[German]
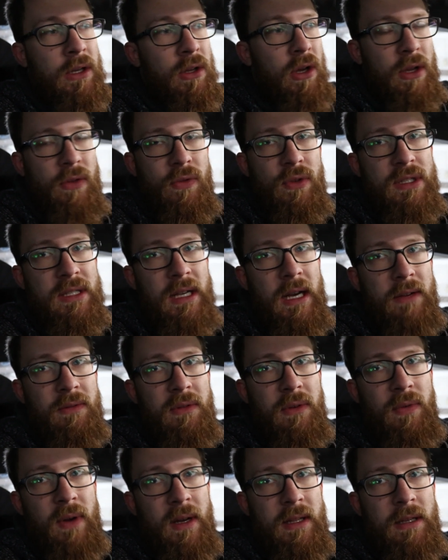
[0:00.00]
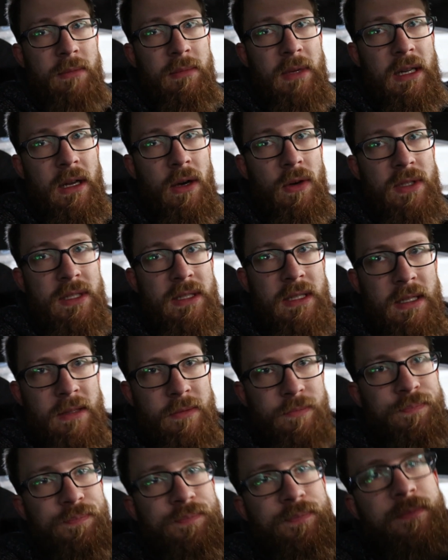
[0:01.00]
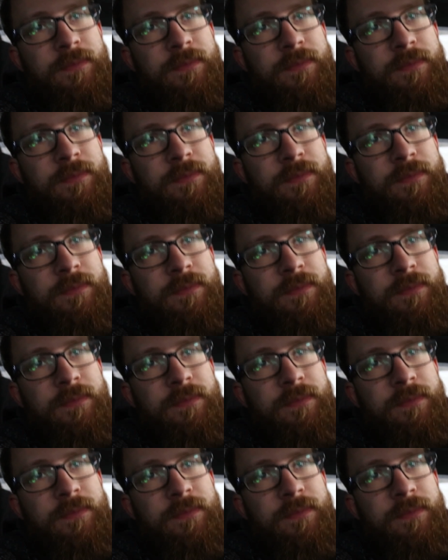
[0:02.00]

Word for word: Ja, ich würde sagen, wir fangen dann mal außen an.